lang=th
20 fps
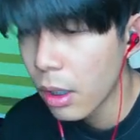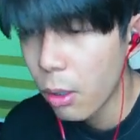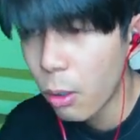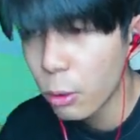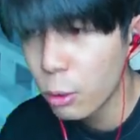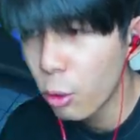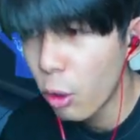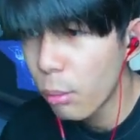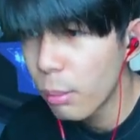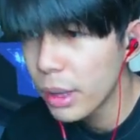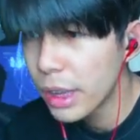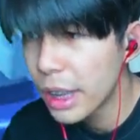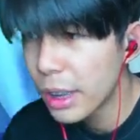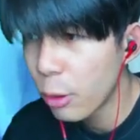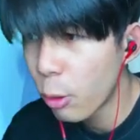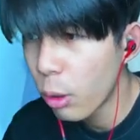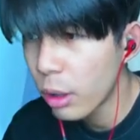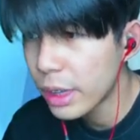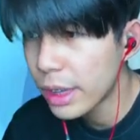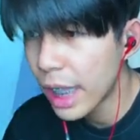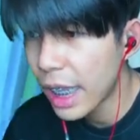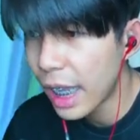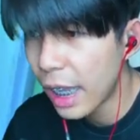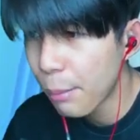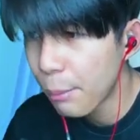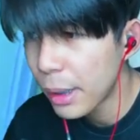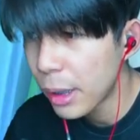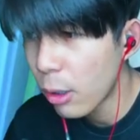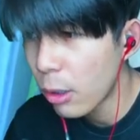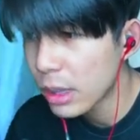ทุกคนมันหนีโคตรเก่งอ่ะ
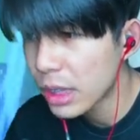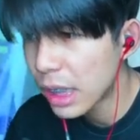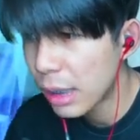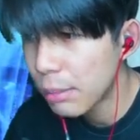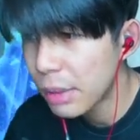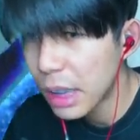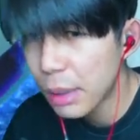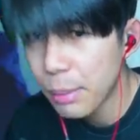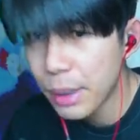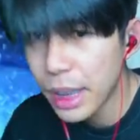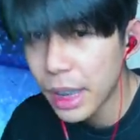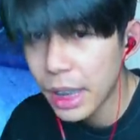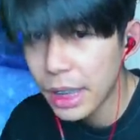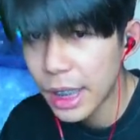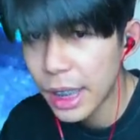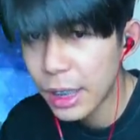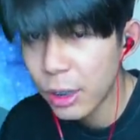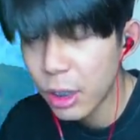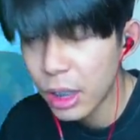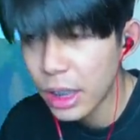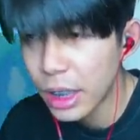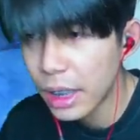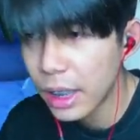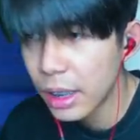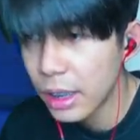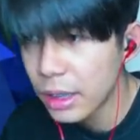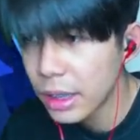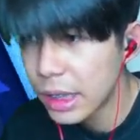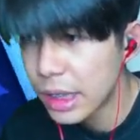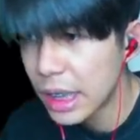แม่งออกเซิร์ฟหนีพี่แล้วแน่นอนเลย
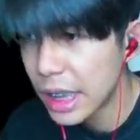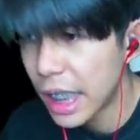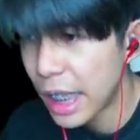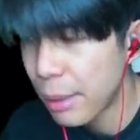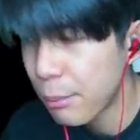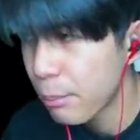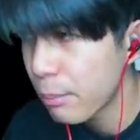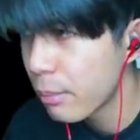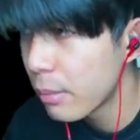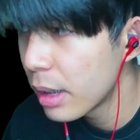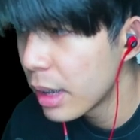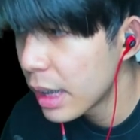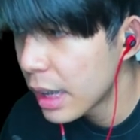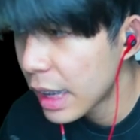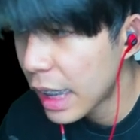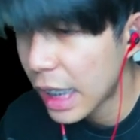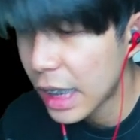ซี เอ็ม กระ